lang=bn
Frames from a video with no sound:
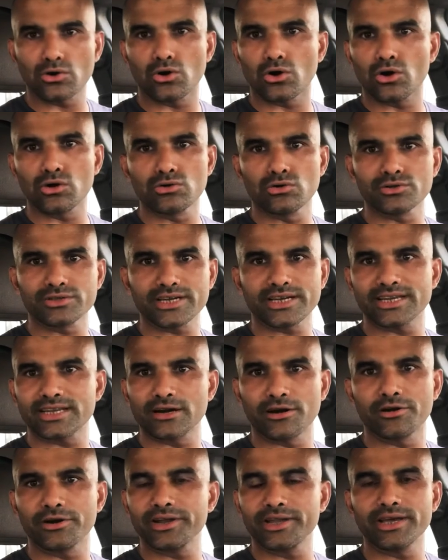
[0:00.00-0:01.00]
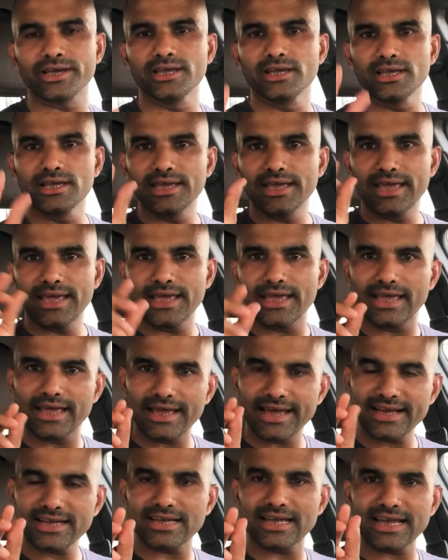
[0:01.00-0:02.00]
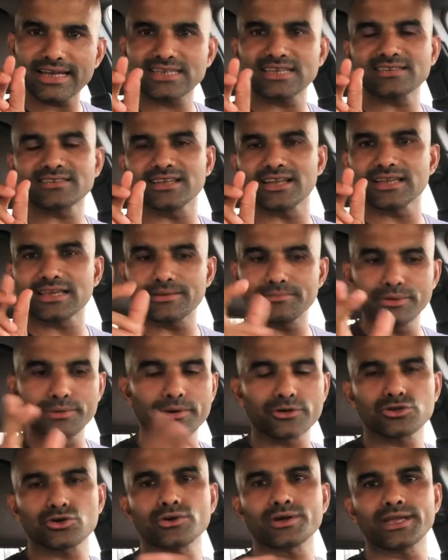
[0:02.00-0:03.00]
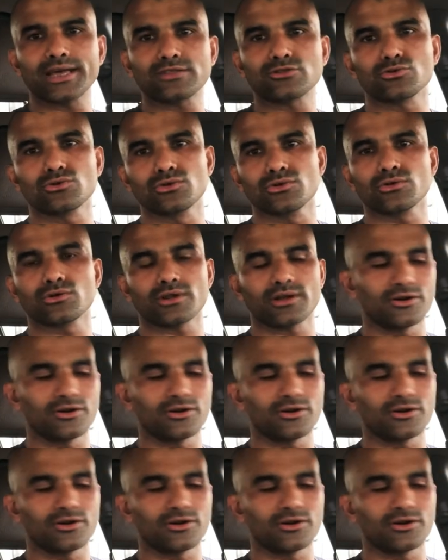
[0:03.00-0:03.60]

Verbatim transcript: অঙ্গ থেকে নেওয়া হয় না একটা সেলকে বিভক্ত করে এতগুলো করা